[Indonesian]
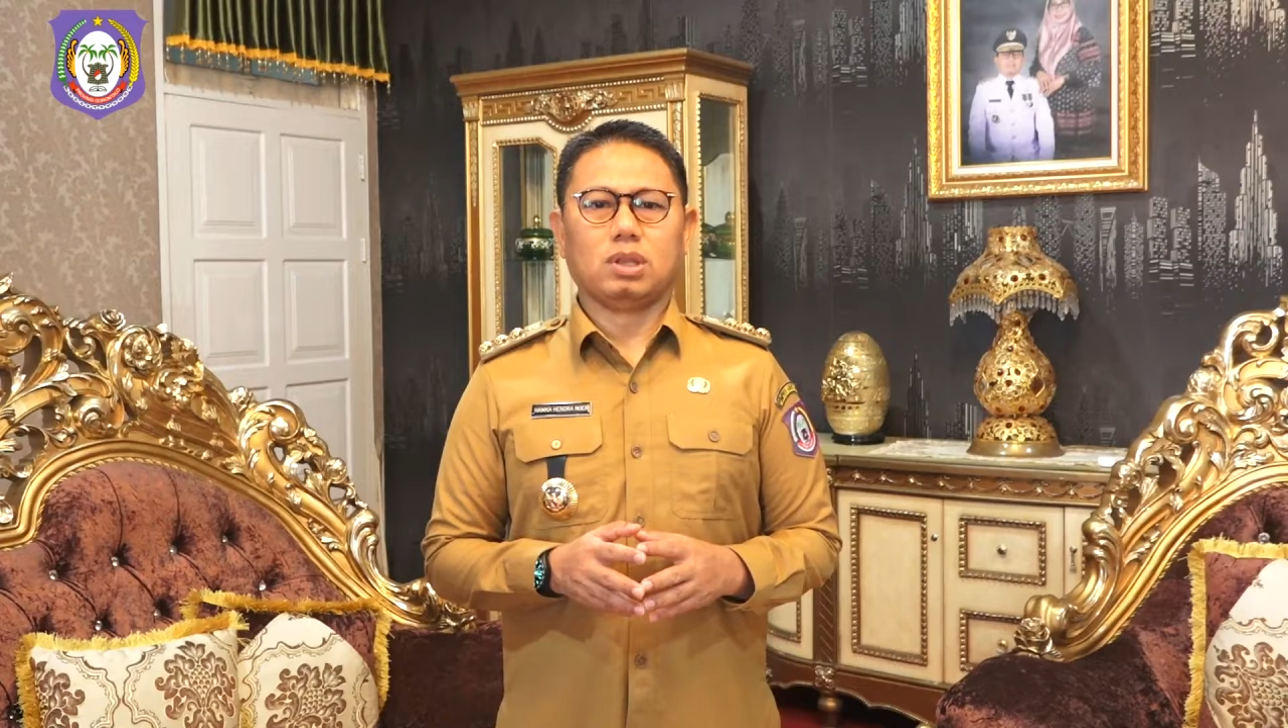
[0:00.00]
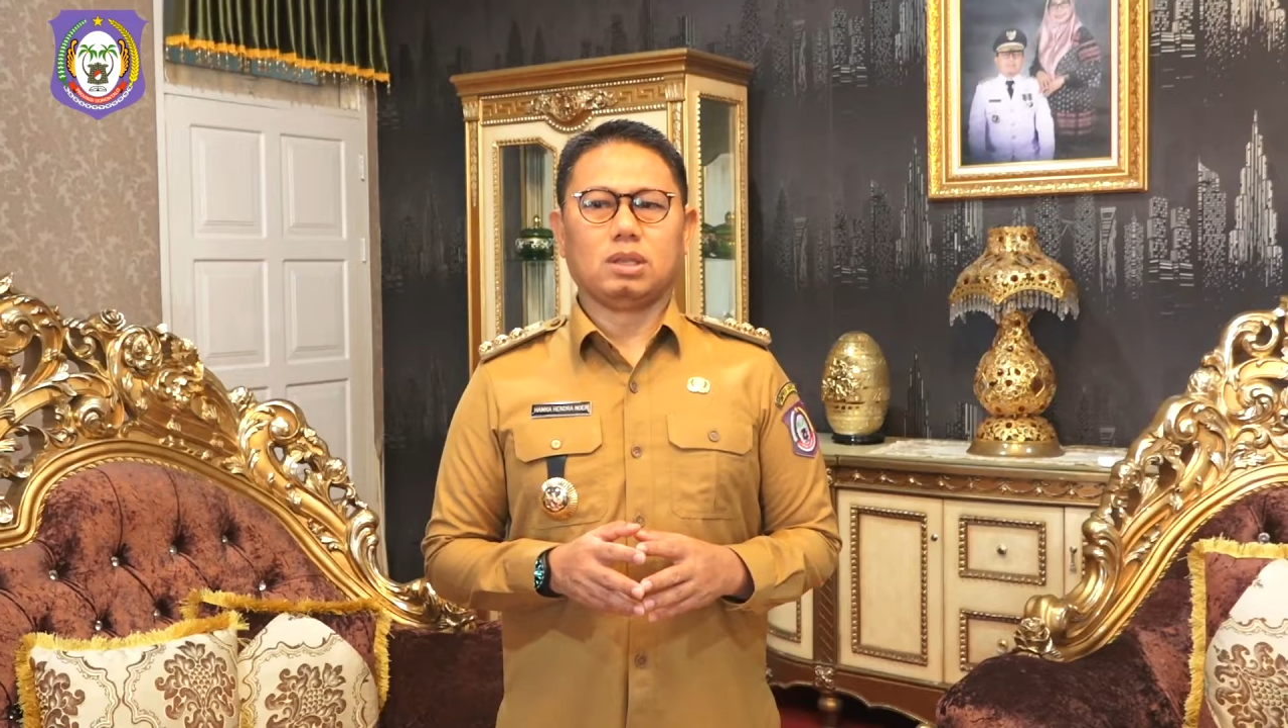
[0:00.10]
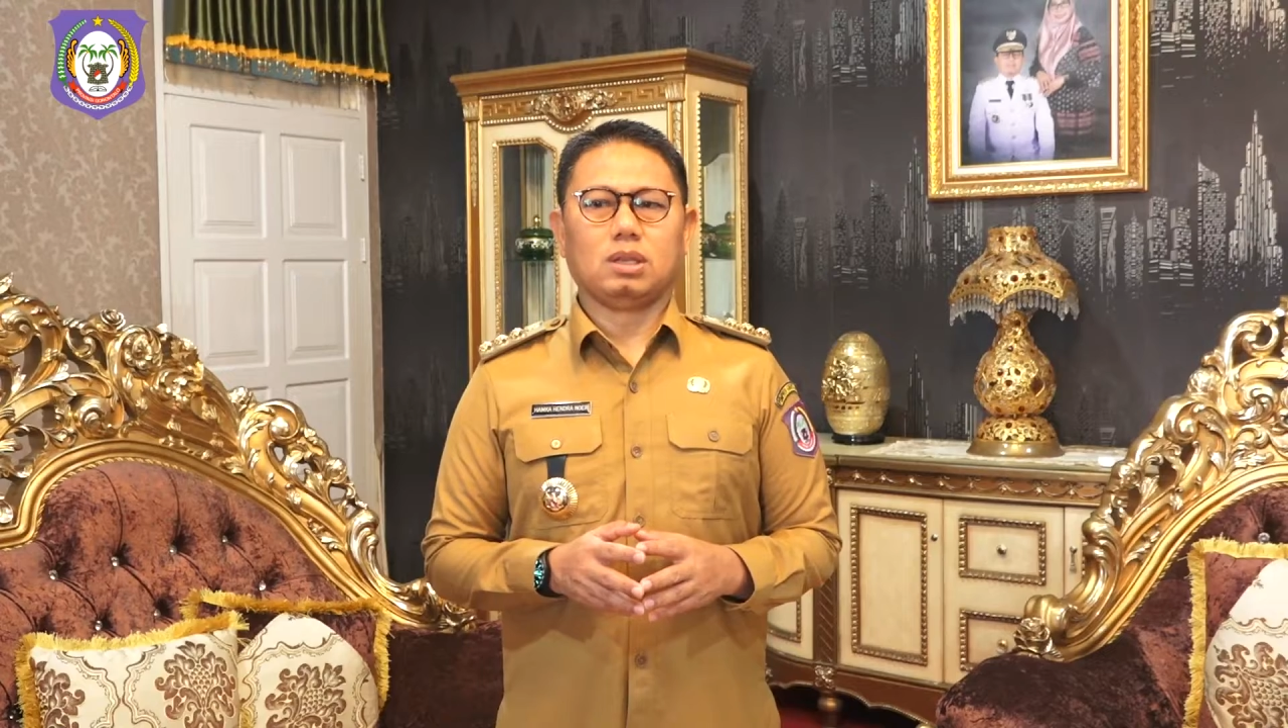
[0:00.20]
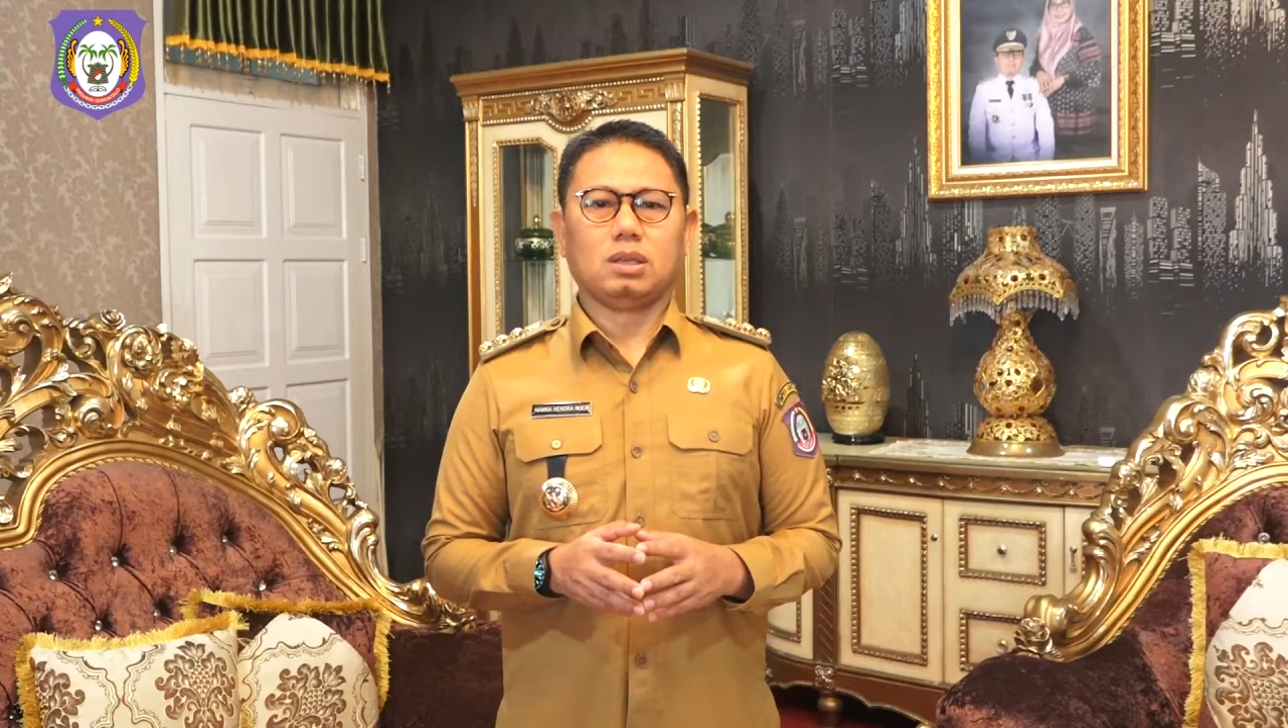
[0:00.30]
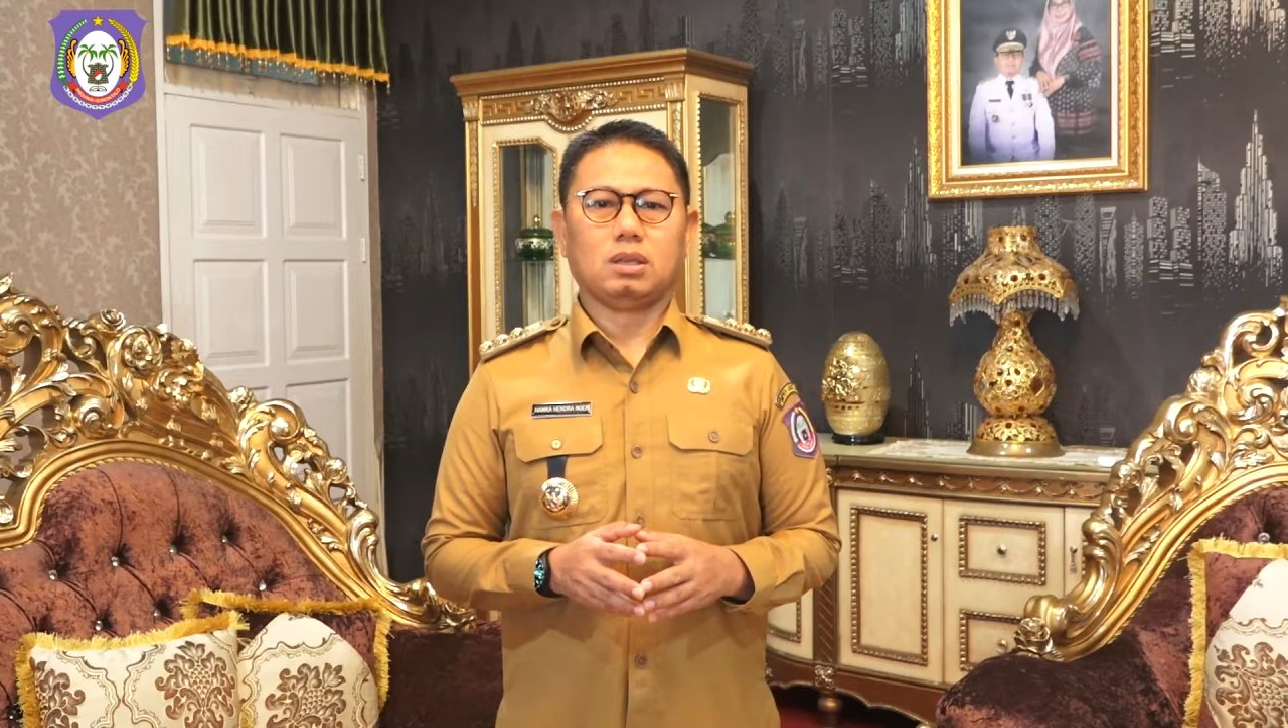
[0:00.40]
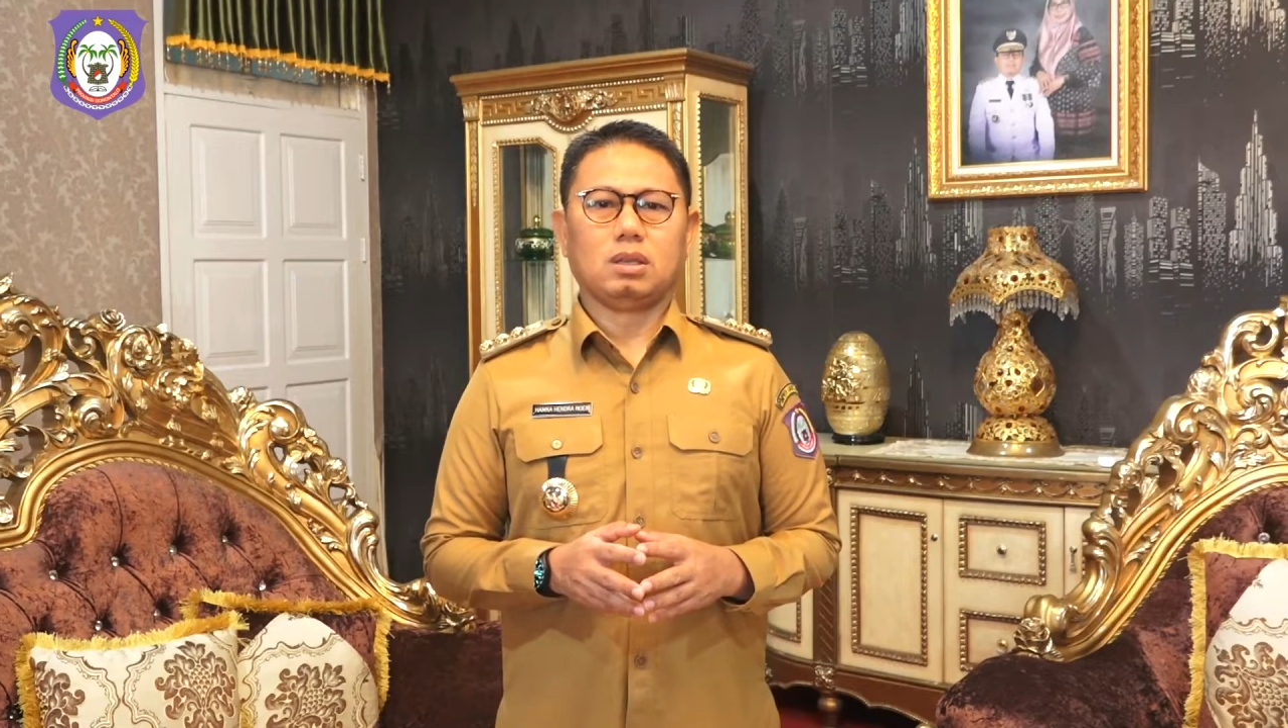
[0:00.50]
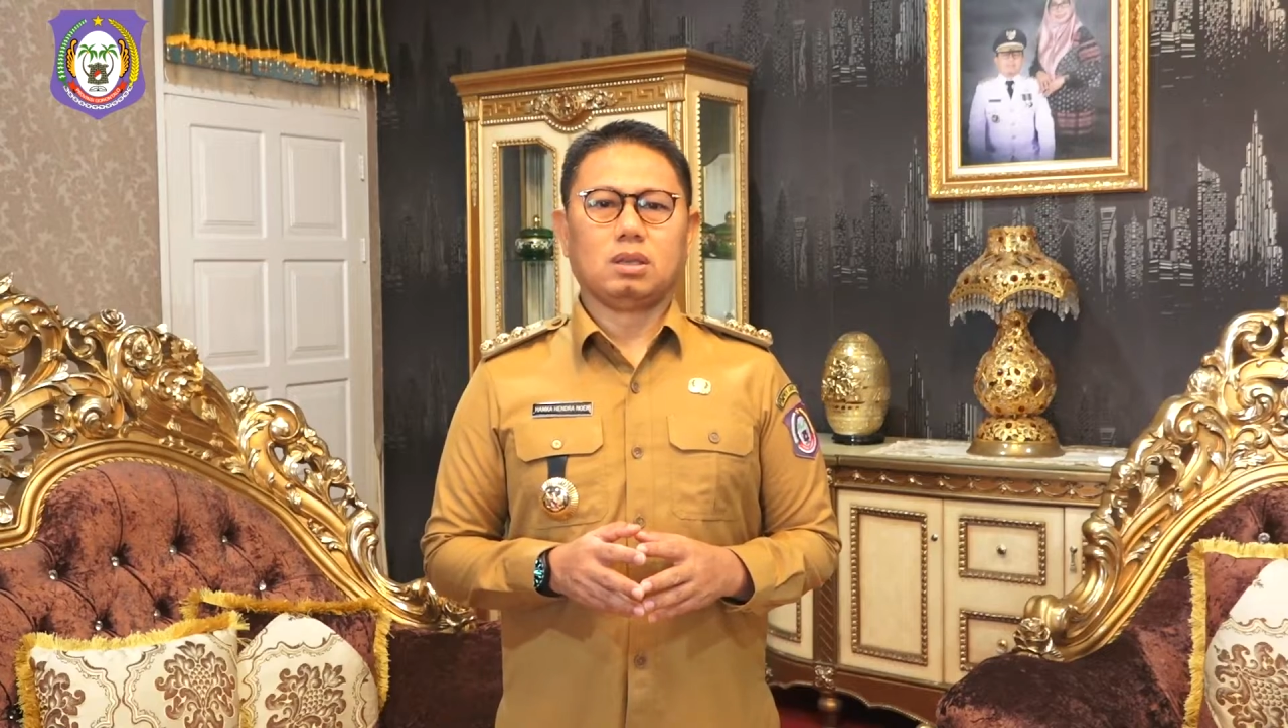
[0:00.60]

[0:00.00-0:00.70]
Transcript: tinggi